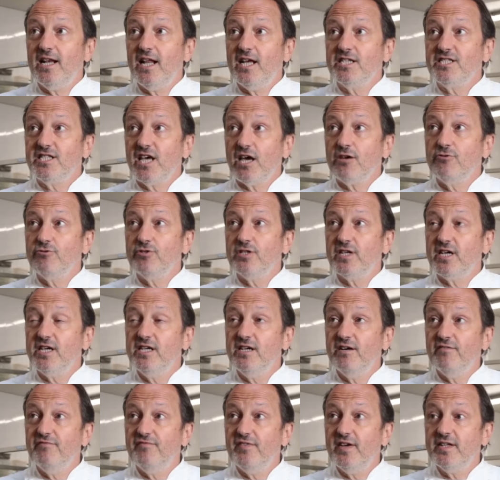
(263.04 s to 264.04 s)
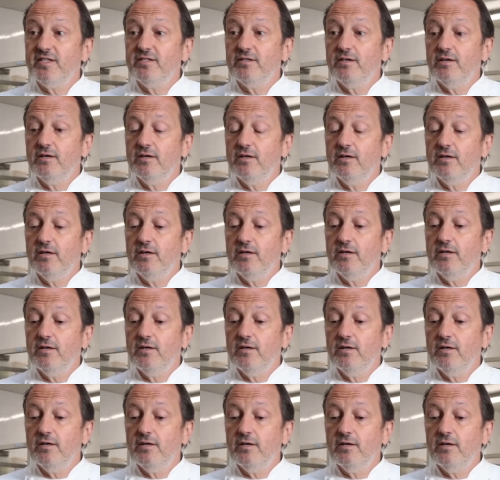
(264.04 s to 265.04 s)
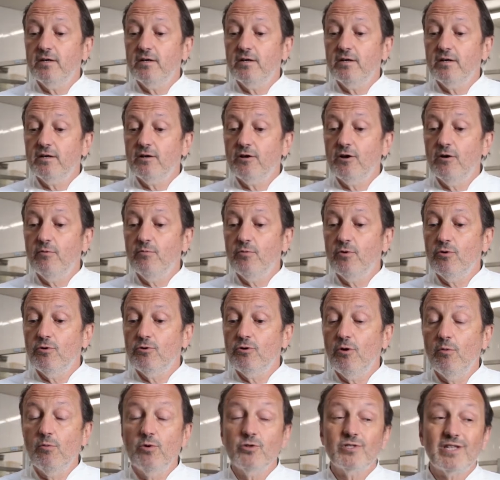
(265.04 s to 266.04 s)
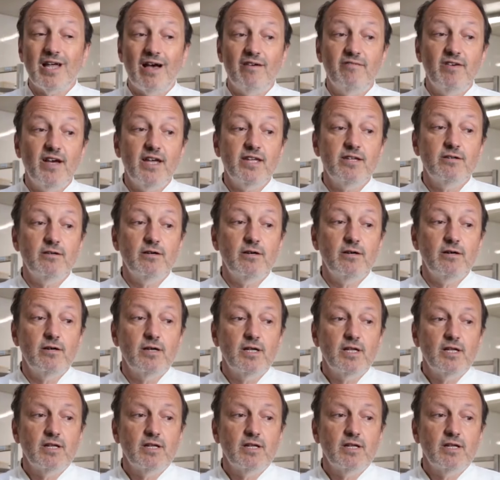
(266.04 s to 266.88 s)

La charcuterie, en fait, euh, comme, on travaille euh,